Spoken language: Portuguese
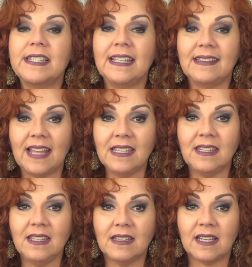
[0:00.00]
você tem
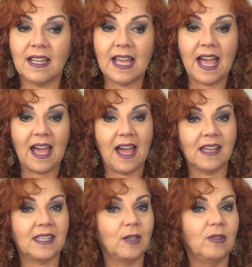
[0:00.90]
que entregar
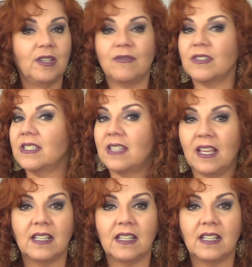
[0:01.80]
aquilo que você